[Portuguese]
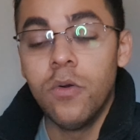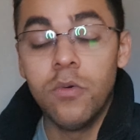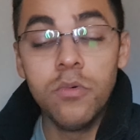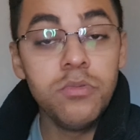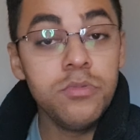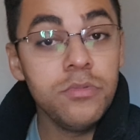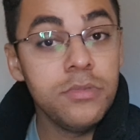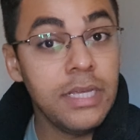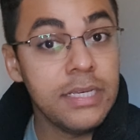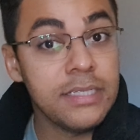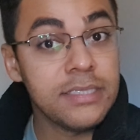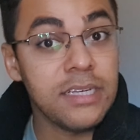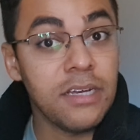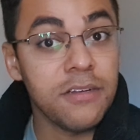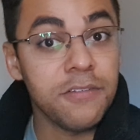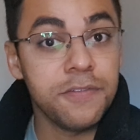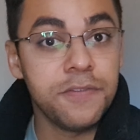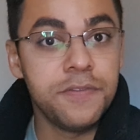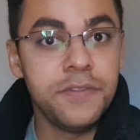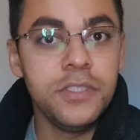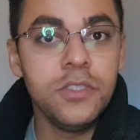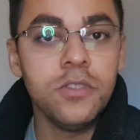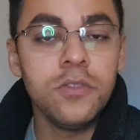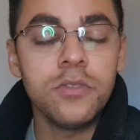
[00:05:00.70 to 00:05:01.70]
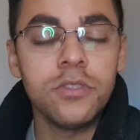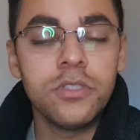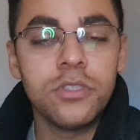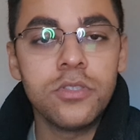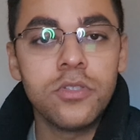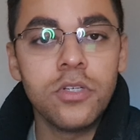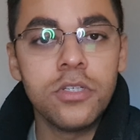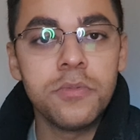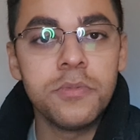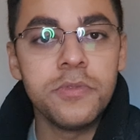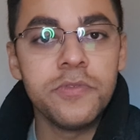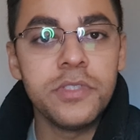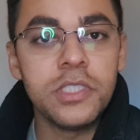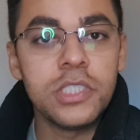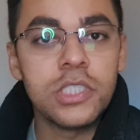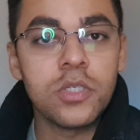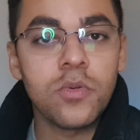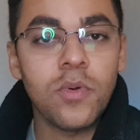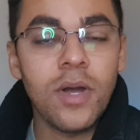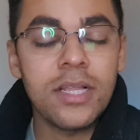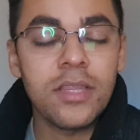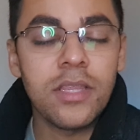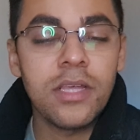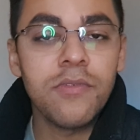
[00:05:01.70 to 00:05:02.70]
Um desafio de
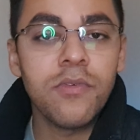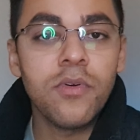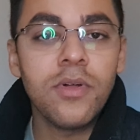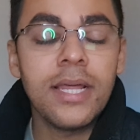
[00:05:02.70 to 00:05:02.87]
2024 é a